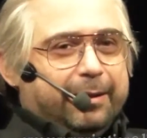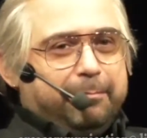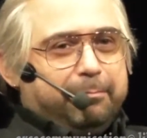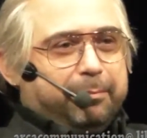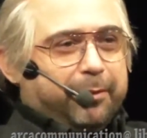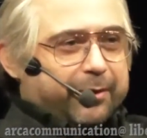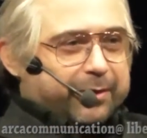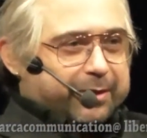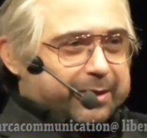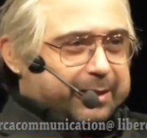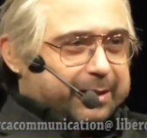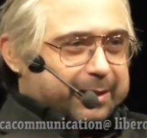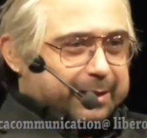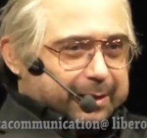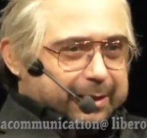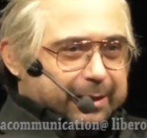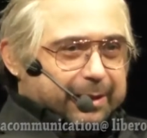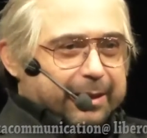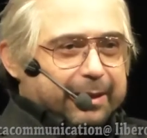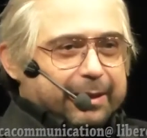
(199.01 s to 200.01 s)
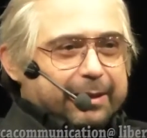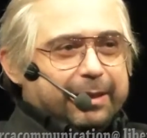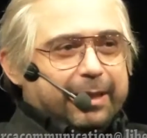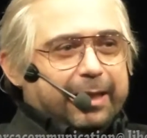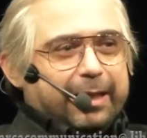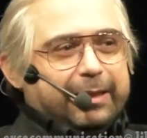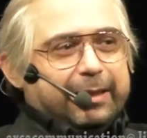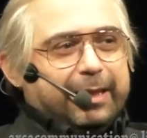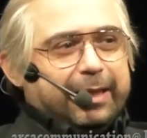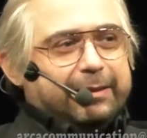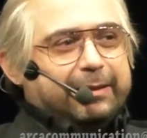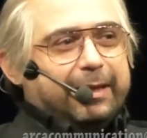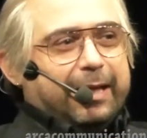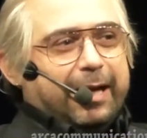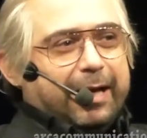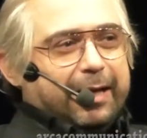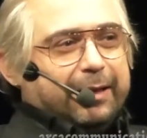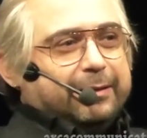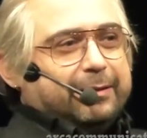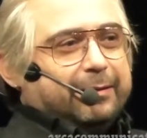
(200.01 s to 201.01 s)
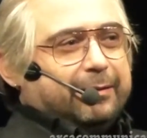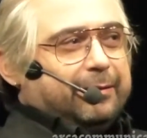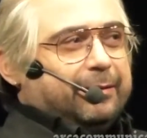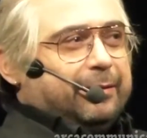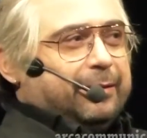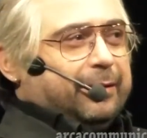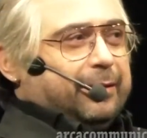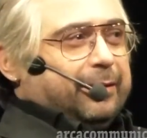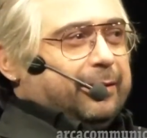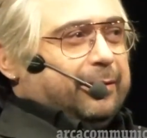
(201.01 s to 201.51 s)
i boss del de teatro,